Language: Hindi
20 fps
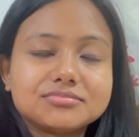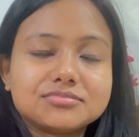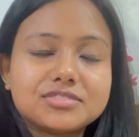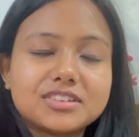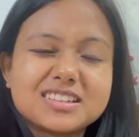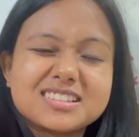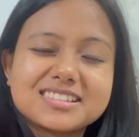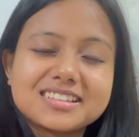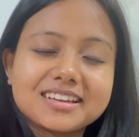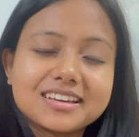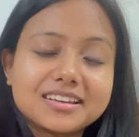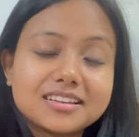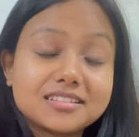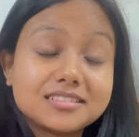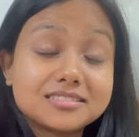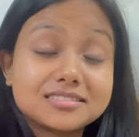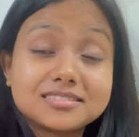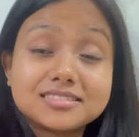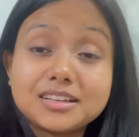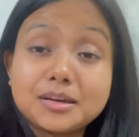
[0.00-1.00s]
वैसे ही
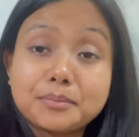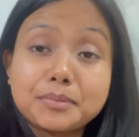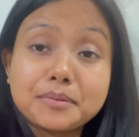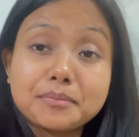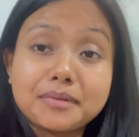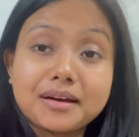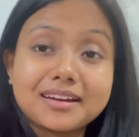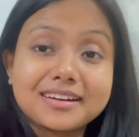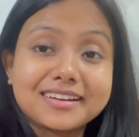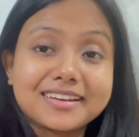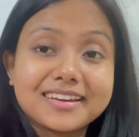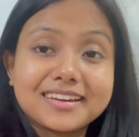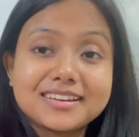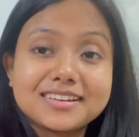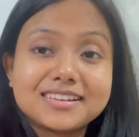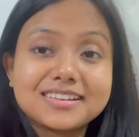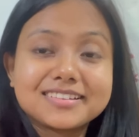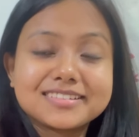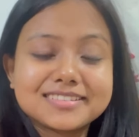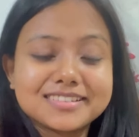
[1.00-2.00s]
गप्पे मार के
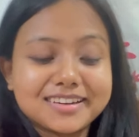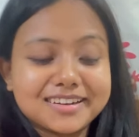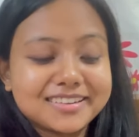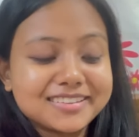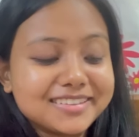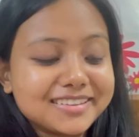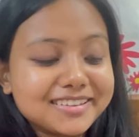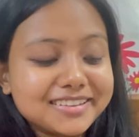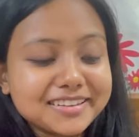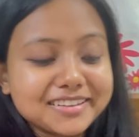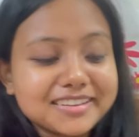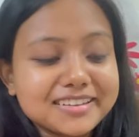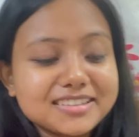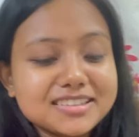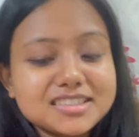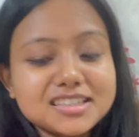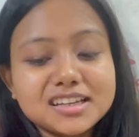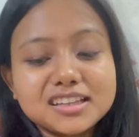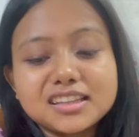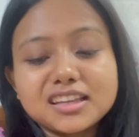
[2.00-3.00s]
सारा दिन
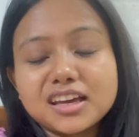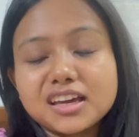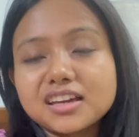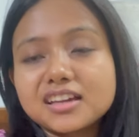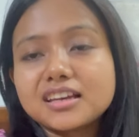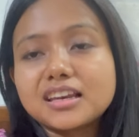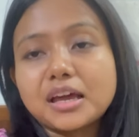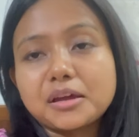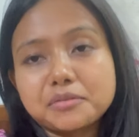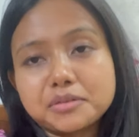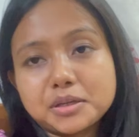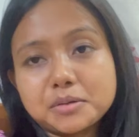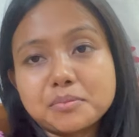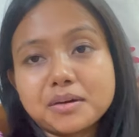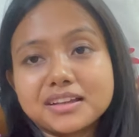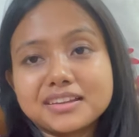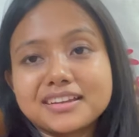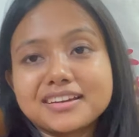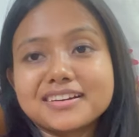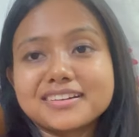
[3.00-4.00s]
निकल जाता है लाइफ की
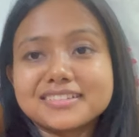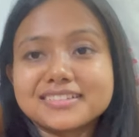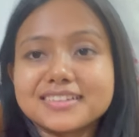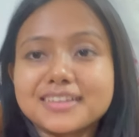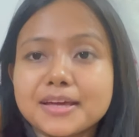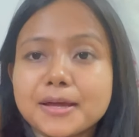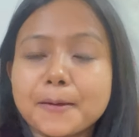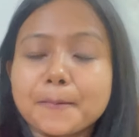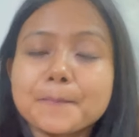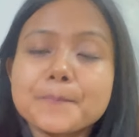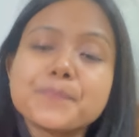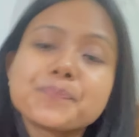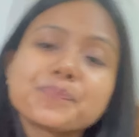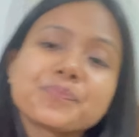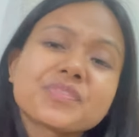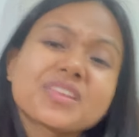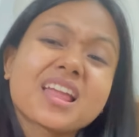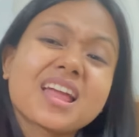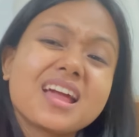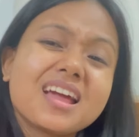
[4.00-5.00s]
बातें करते हैं
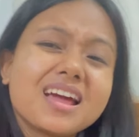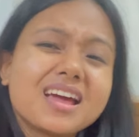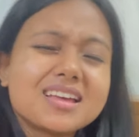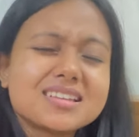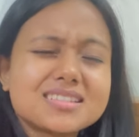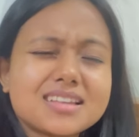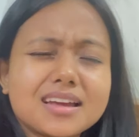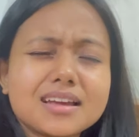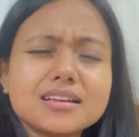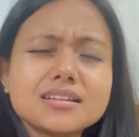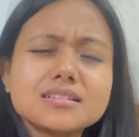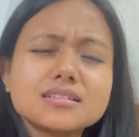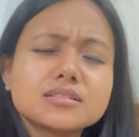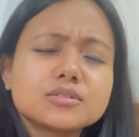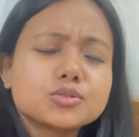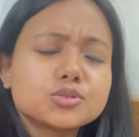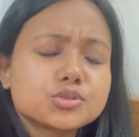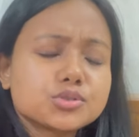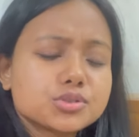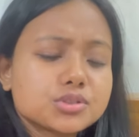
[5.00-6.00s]
ऐसा ही
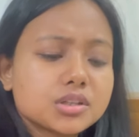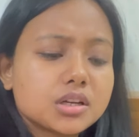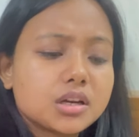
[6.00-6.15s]
कुछ